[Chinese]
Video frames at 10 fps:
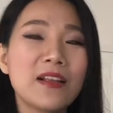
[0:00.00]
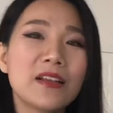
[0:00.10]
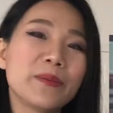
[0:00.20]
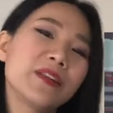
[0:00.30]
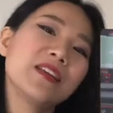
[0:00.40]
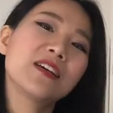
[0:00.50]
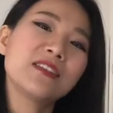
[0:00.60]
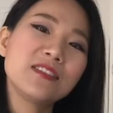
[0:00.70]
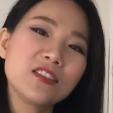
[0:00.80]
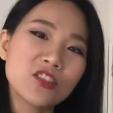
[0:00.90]
里面那
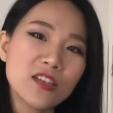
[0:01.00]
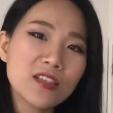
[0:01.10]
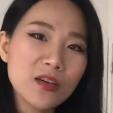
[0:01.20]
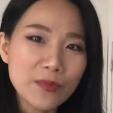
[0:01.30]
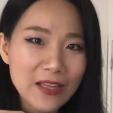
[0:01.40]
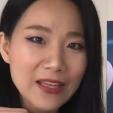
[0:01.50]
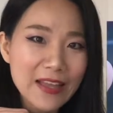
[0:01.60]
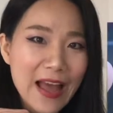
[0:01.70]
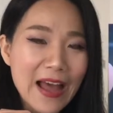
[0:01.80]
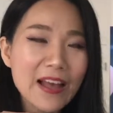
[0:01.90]
个杏仁特别的
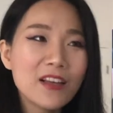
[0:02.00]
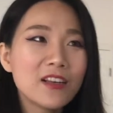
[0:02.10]
大